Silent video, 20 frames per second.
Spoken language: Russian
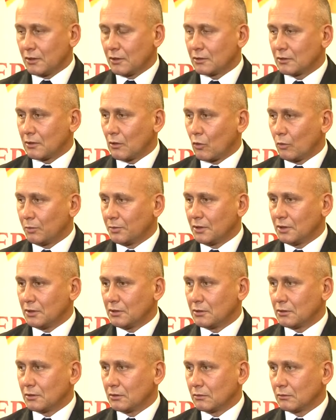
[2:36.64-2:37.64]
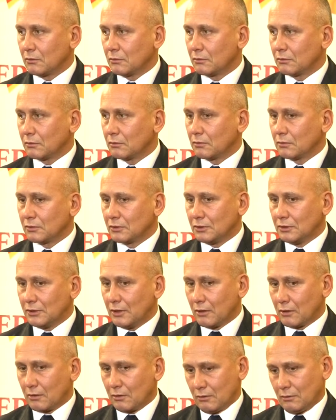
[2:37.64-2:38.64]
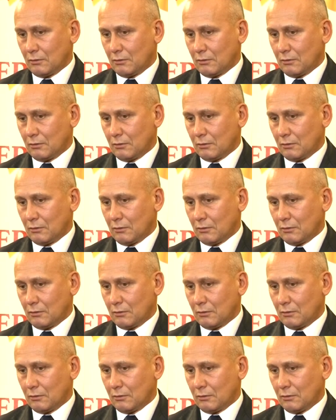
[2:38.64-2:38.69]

и расторопность тех